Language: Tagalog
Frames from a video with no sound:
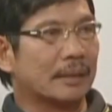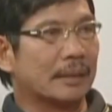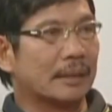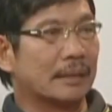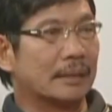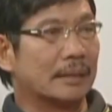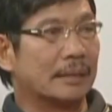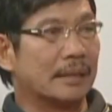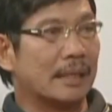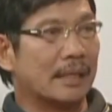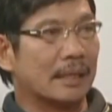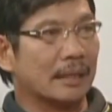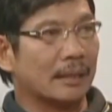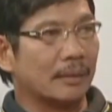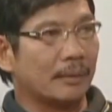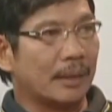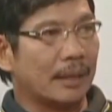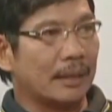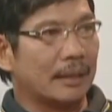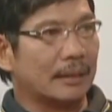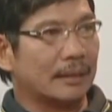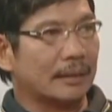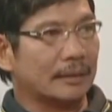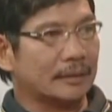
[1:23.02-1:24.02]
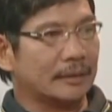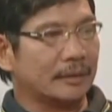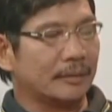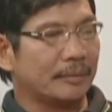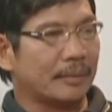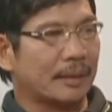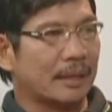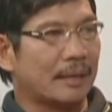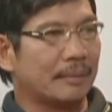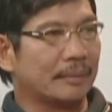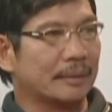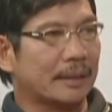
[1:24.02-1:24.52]
mga ginagawa. Kasi mm-hmm.
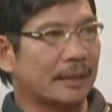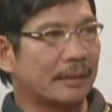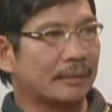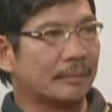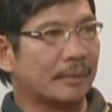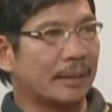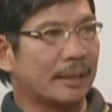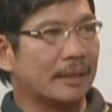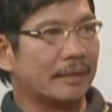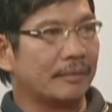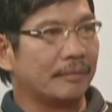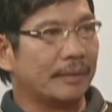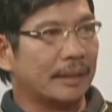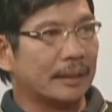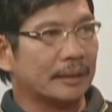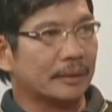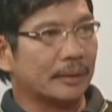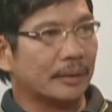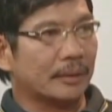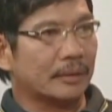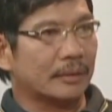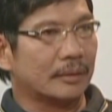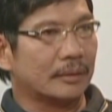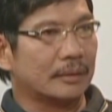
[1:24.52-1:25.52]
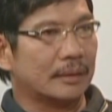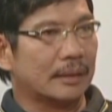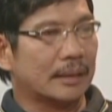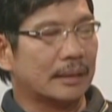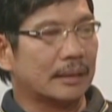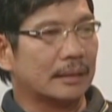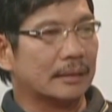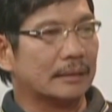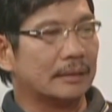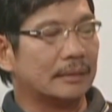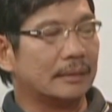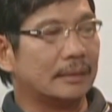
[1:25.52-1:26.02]
marami tayong mga inventor
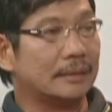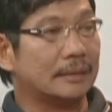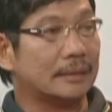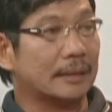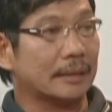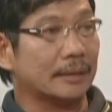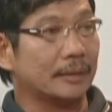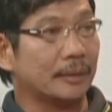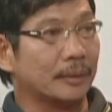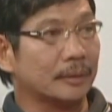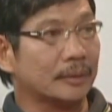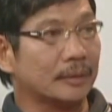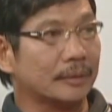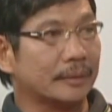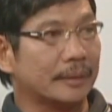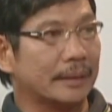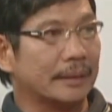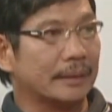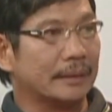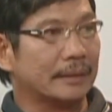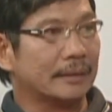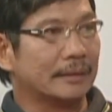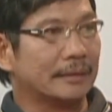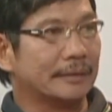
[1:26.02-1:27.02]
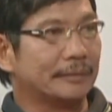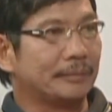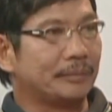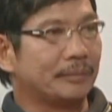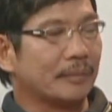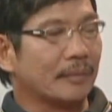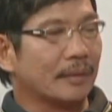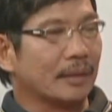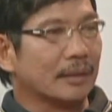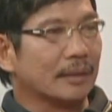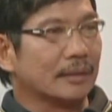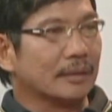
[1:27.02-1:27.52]
na hindi seryoso eh.
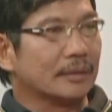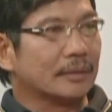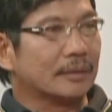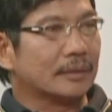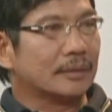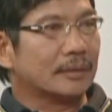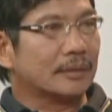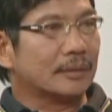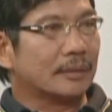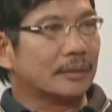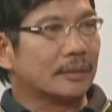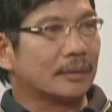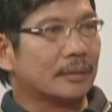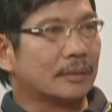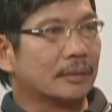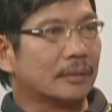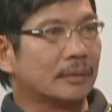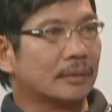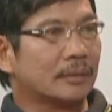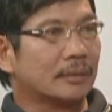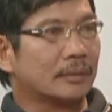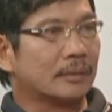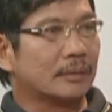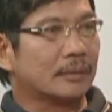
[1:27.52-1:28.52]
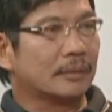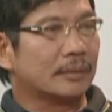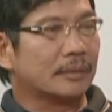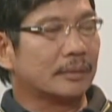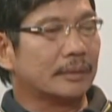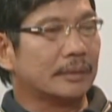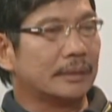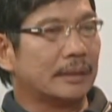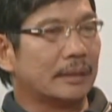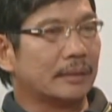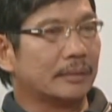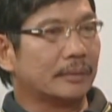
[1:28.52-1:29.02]
Mm-hmm. So,
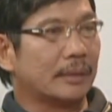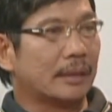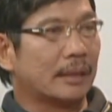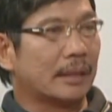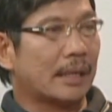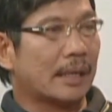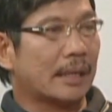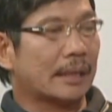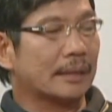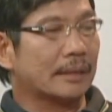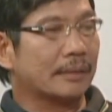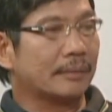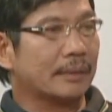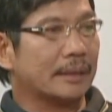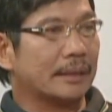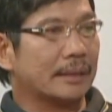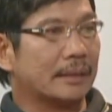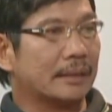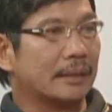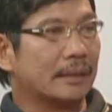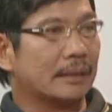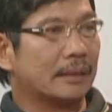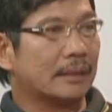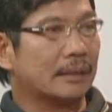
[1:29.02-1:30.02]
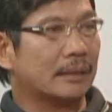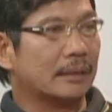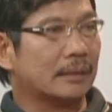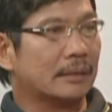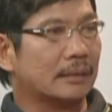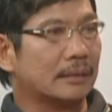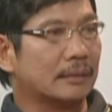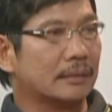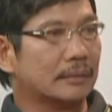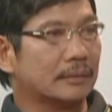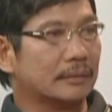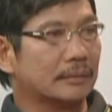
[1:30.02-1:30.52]
yan ho ang aking kun eh.
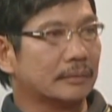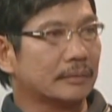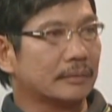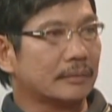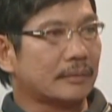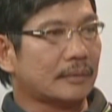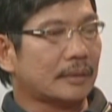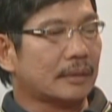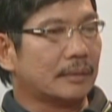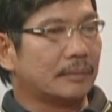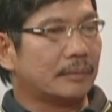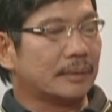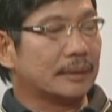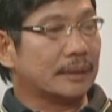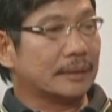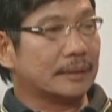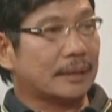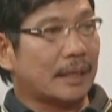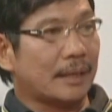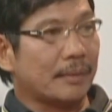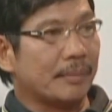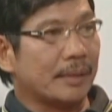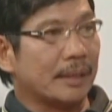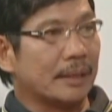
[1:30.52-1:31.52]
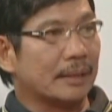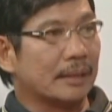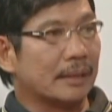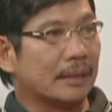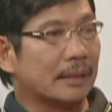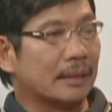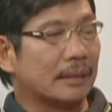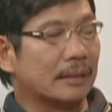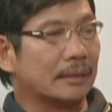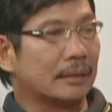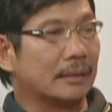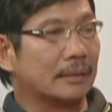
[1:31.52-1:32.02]
Uh, masasabi na
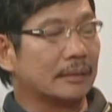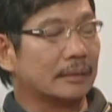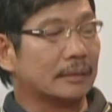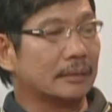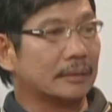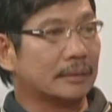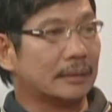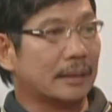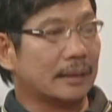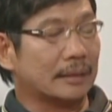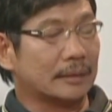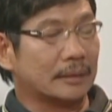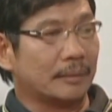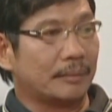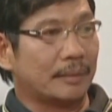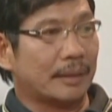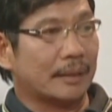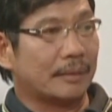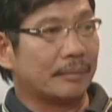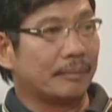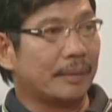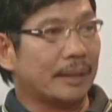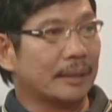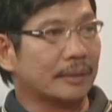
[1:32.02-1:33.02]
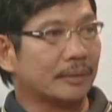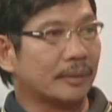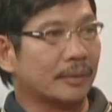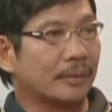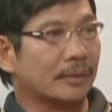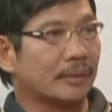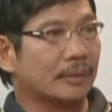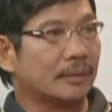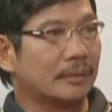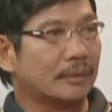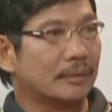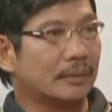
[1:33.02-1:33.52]
sana sa mga
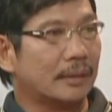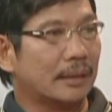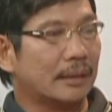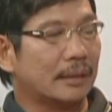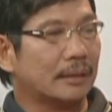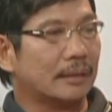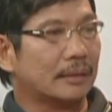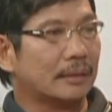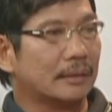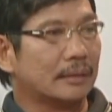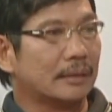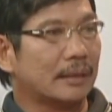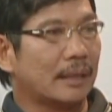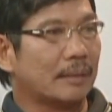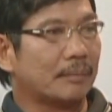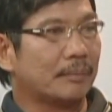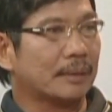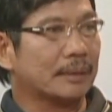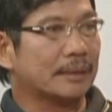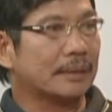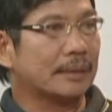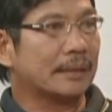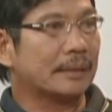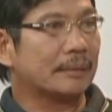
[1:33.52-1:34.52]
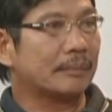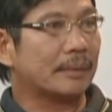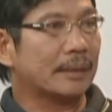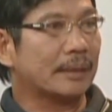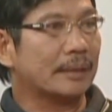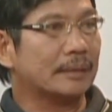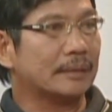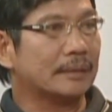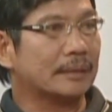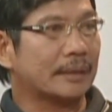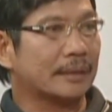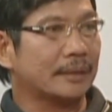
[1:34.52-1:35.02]
inventor, dapat eh,
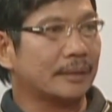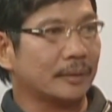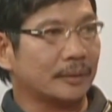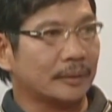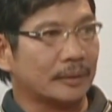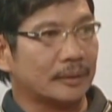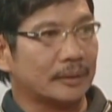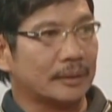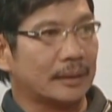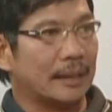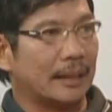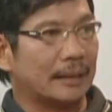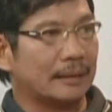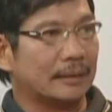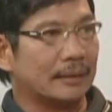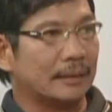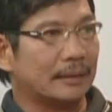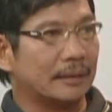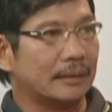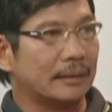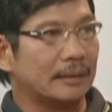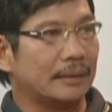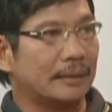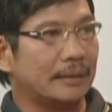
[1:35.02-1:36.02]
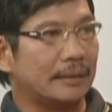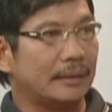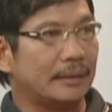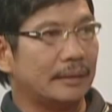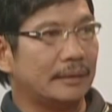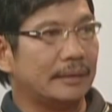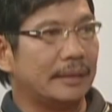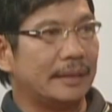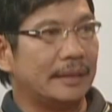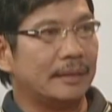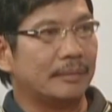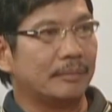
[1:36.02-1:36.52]
maging seryoso sila at
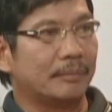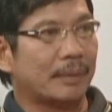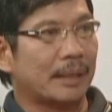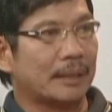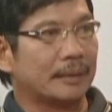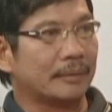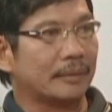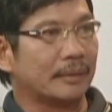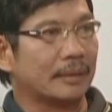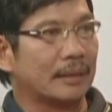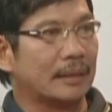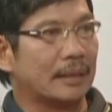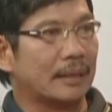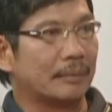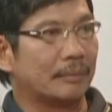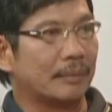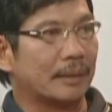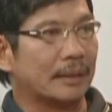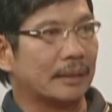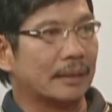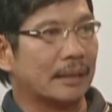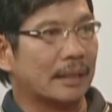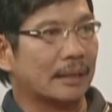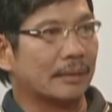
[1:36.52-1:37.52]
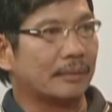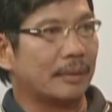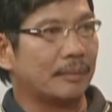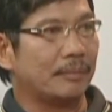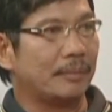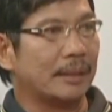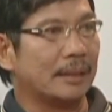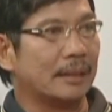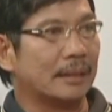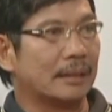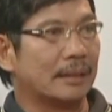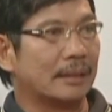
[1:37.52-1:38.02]
idiin pa yung kanilang mga ginagawa,
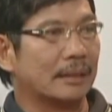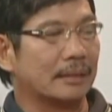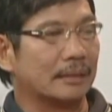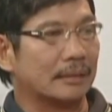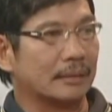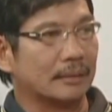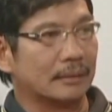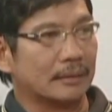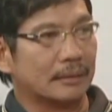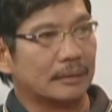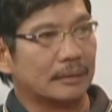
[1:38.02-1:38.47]
bigyan ng